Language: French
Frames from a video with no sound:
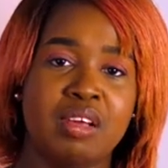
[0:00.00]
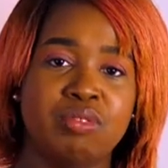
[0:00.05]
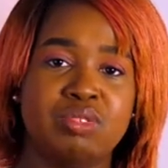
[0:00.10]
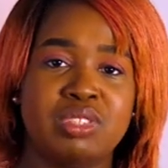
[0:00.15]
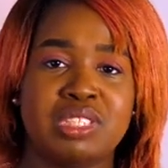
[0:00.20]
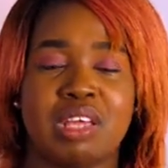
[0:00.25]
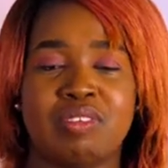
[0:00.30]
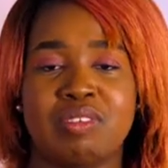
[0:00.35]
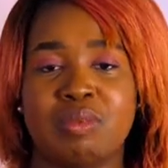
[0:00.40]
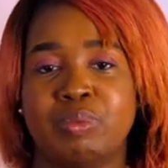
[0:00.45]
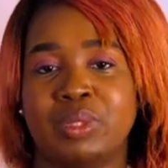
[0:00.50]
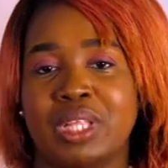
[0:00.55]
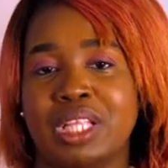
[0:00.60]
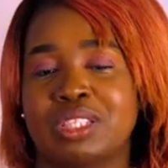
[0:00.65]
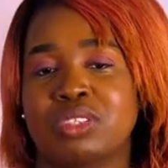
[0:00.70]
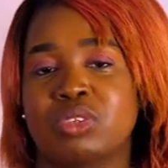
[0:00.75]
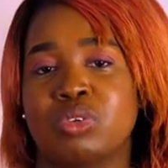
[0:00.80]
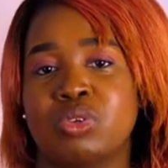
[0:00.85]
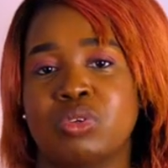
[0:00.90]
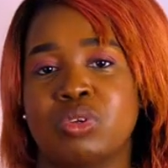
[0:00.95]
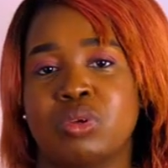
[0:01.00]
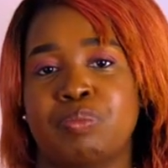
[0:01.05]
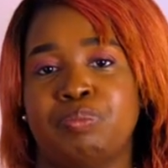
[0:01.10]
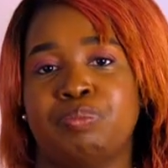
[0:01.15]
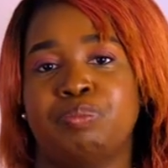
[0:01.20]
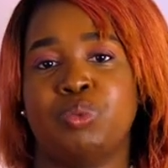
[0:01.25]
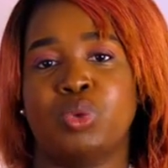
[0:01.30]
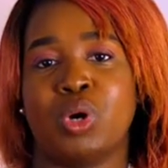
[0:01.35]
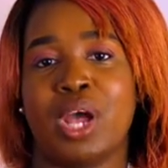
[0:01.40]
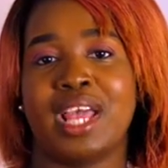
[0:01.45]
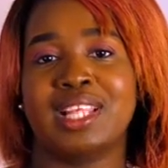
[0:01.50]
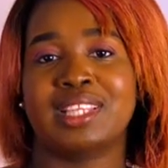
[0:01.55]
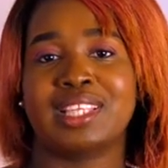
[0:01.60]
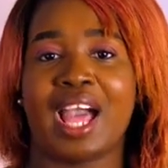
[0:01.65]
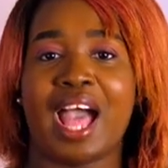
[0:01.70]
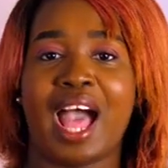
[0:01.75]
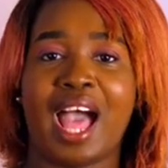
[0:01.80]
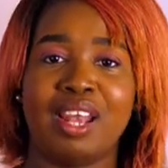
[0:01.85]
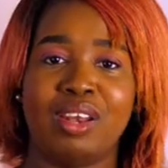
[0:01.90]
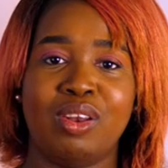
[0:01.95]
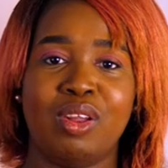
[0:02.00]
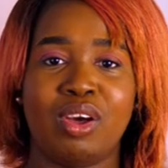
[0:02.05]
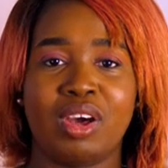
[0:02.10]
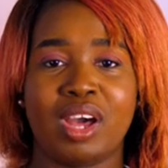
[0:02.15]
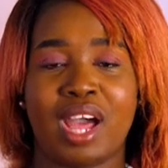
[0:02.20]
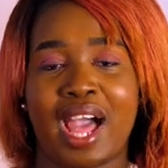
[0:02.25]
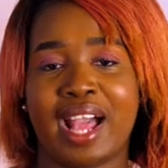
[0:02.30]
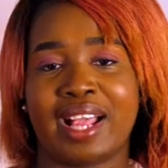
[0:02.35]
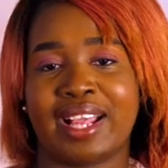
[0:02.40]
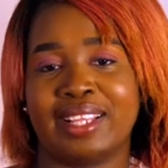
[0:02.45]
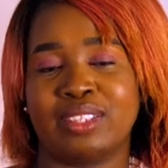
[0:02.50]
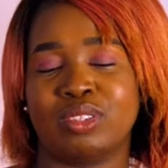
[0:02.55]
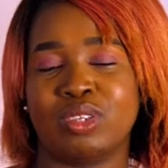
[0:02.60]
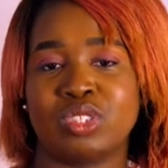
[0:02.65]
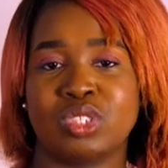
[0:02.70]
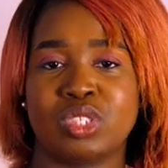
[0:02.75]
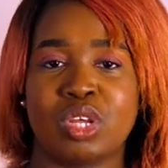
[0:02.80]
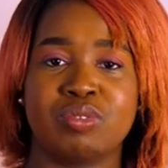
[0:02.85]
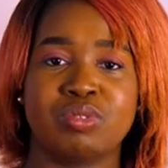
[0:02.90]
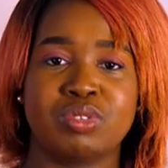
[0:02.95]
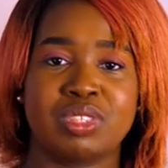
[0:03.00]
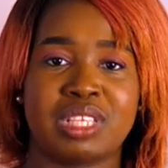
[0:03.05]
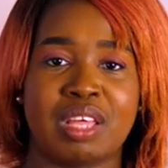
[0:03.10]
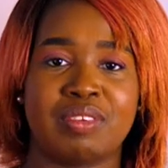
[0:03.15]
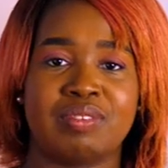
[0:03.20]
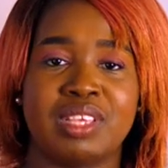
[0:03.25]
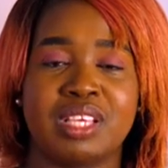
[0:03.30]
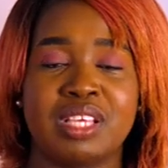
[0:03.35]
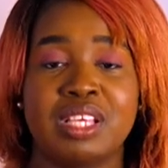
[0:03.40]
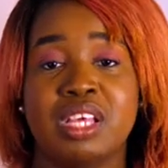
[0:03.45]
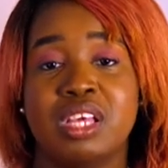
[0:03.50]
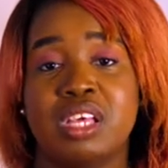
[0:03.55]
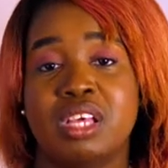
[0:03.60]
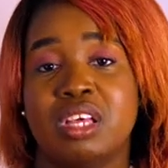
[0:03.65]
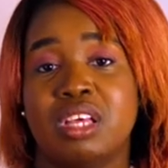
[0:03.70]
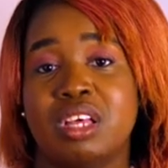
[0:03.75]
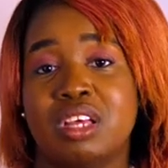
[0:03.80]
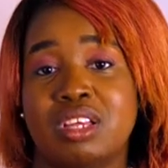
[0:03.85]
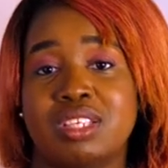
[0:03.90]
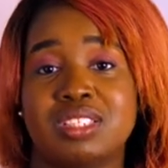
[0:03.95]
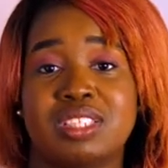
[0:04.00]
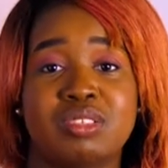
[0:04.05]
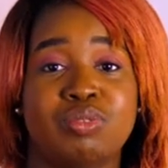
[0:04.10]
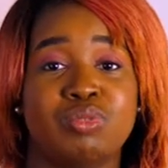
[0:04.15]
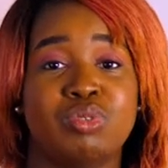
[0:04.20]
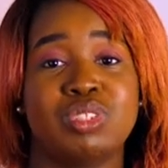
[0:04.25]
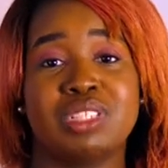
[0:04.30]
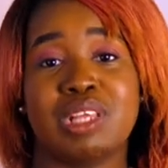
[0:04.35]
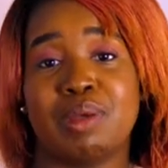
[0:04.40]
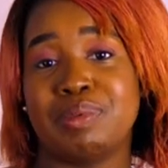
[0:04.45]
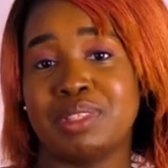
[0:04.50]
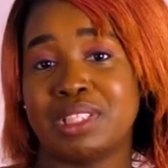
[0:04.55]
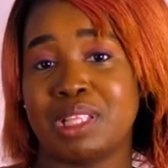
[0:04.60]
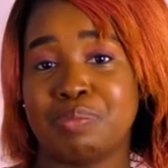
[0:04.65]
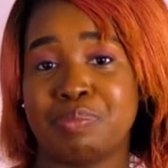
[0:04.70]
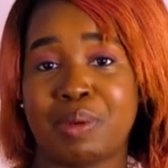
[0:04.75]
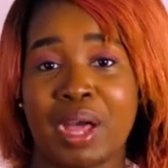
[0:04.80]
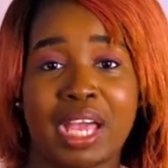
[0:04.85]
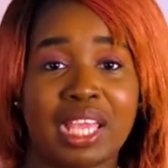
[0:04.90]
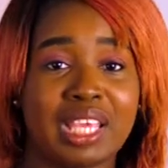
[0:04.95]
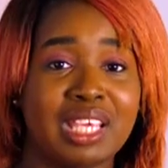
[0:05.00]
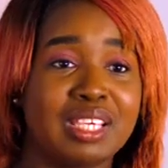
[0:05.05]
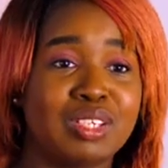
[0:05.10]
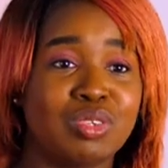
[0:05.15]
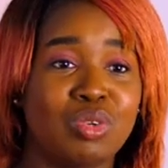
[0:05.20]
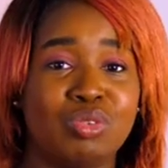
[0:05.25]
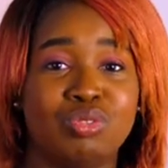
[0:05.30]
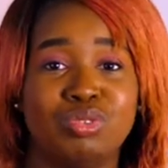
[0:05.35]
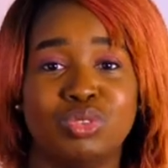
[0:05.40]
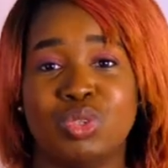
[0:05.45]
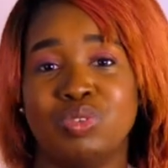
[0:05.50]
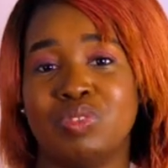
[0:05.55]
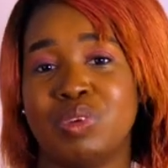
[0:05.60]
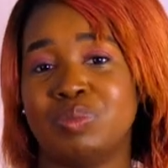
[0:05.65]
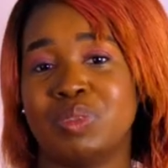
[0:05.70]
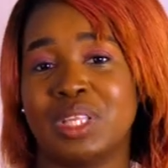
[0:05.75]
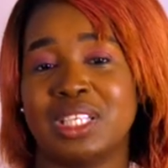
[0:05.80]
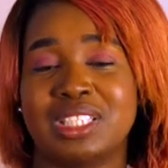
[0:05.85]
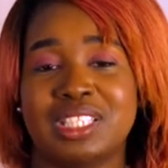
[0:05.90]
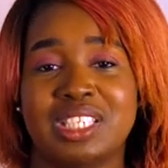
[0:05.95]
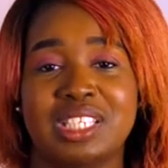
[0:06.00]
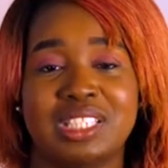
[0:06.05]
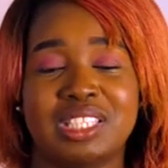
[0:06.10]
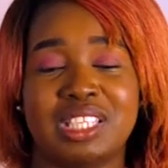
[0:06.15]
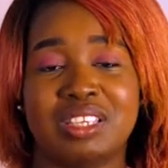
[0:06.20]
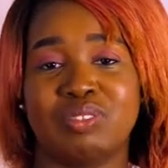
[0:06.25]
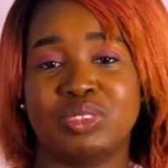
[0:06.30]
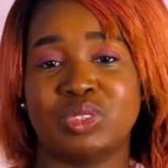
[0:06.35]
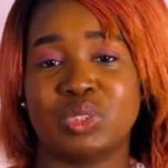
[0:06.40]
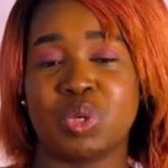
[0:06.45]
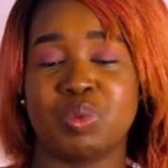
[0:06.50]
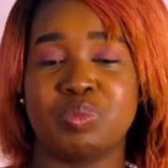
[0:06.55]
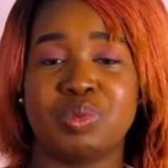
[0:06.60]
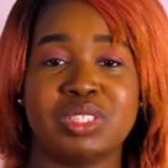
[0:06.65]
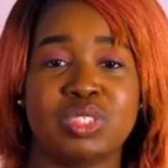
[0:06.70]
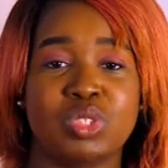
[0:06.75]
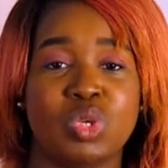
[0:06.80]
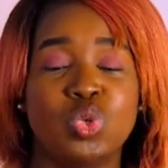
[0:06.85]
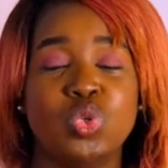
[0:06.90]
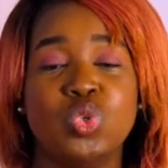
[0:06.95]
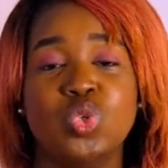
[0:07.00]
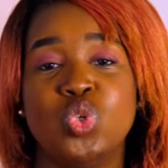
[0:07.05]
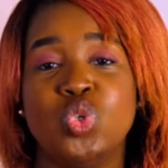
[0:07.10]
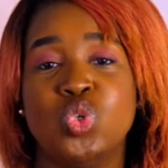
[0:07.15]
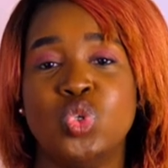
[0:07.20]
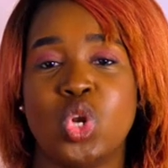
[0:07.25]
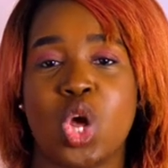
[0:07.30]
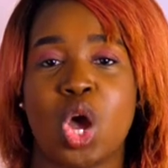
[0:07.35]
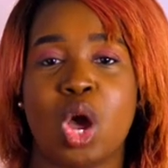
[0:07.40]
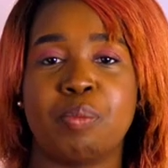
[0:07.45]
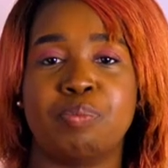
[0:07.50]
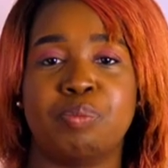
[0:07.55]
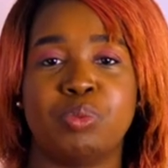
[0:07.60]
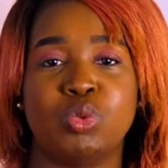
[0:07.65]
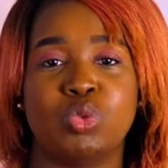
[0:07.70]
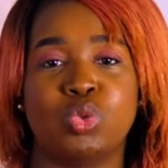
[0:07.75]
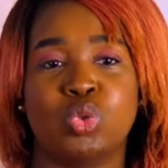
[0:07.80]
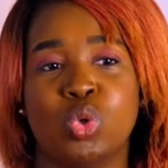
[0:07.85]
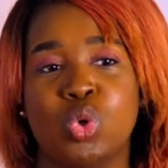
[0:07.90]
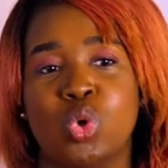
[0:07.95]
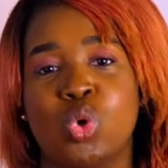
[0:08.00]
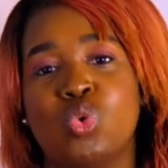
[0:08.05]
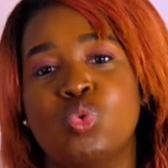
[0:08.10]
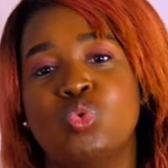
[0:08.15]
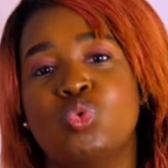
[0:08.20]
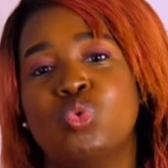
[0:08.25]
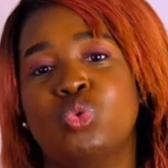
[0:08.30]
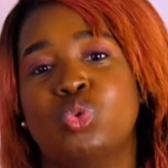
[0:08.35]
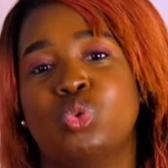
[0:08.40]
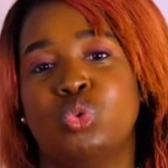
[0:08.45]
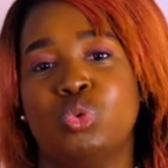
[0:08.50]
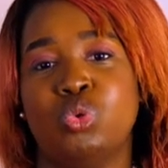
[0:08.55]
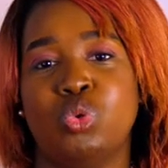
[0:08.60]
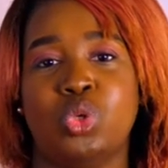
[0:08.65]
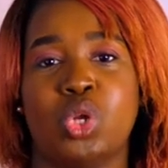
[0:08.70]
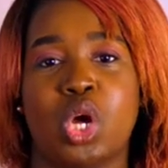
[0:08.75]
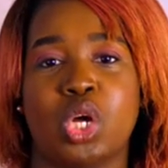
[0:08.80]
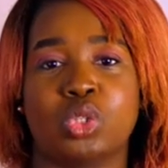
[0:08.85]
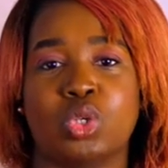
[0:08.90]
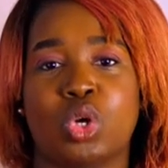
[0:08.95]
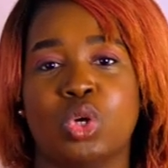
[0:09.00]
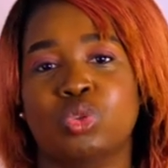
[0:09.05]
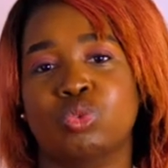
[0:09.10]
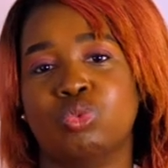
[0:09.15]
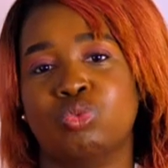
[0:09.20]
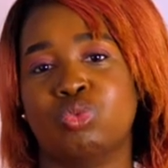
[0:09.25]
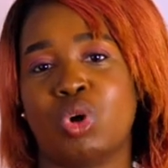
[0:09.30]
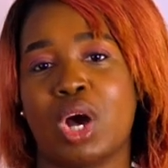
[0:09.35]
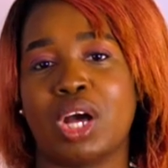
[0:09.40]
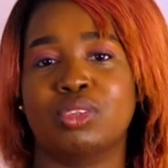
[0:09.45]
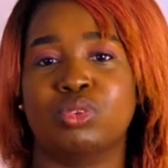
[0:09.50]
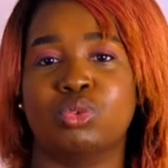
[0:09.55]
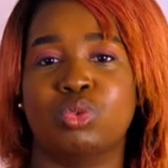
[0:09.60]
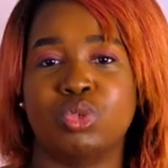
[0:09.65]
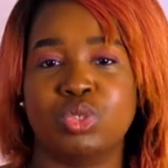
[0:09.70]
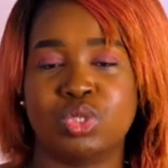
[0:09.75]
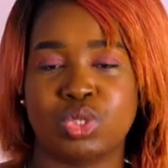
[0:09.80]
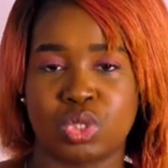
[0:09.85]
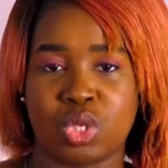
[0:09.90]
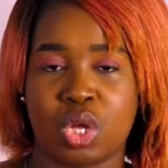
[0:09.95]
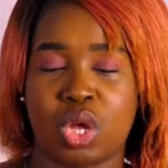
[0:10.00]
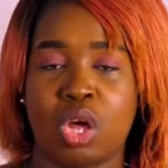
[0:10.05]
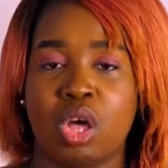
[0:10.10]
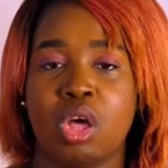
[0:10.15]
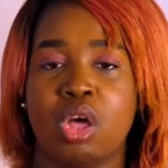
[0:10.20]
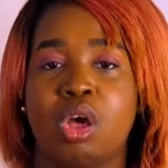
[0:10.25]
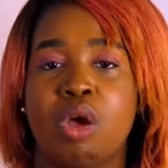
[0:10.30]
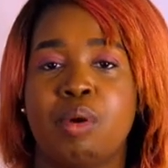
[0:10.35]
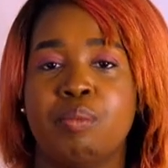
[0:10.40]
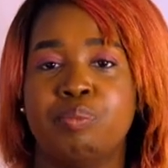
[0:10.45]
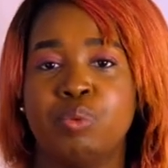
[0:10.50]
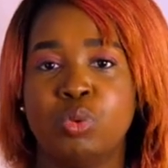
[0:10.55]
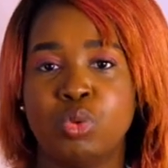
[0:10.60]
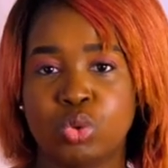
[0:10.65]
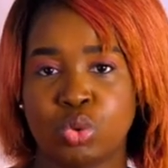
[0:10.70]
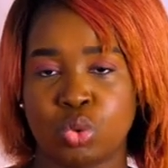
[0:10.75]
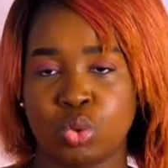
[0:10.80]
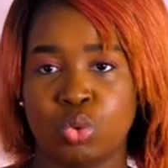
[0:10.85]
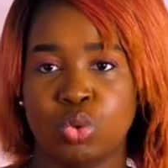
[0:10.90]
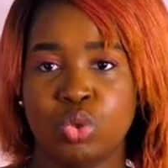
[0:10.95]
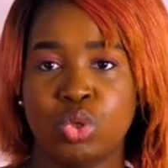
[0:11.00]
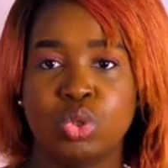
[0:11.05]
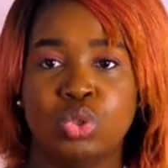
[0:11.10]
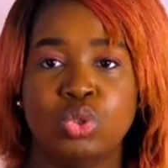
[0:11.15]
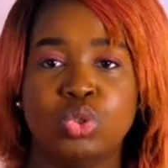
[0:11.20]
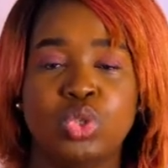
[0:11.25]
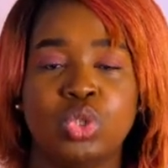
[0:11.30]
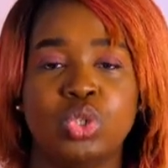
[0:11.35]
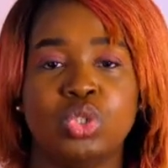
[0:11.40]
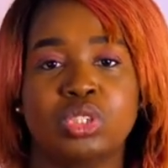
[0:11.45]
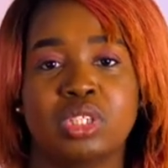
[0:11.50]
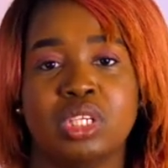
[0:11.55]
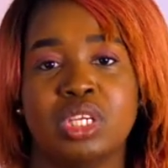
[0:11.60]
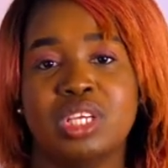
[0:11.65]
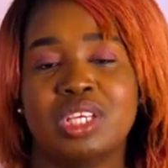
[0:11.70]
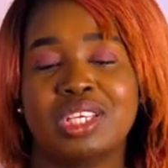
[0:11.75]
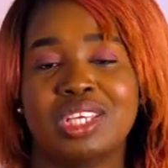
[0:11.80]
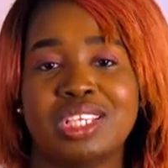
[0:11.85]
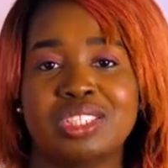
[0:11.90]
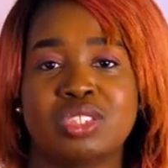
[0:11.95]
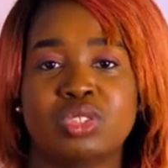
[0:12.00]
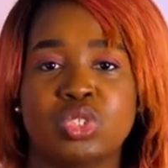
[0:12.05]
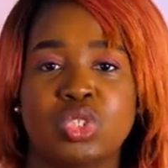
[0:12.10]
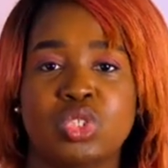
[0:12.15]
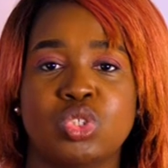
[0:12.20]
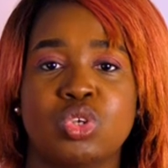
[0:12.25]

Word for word: Vous savez peut-être que pour être à l'heure, à 14 heures, vous savez, euh, si vous habitez Paris, que vous devez peut-être quitter votre maison une heure plus tôt ou 1h30 ou voire deux heures plus tôt. Donc, Qu'est-ce que